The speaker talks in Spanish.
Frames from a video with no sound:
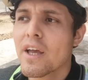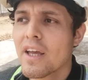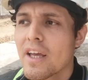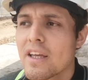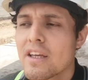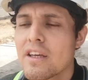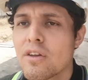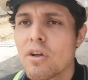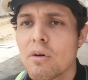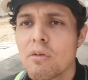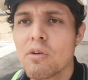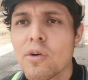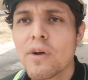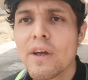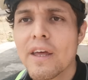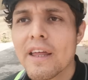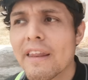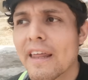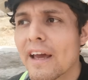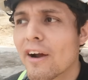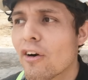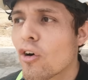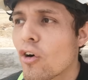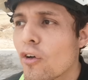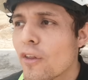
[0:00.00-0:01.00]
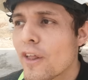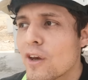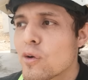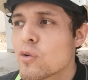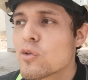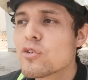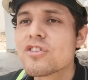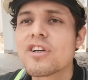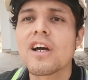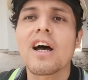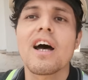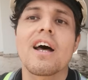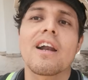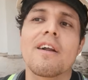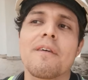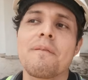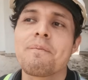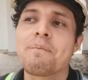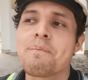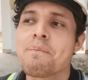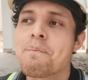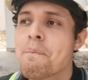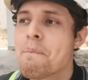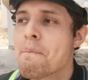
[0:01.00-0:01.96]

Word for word: en AEW que dejó de luchar,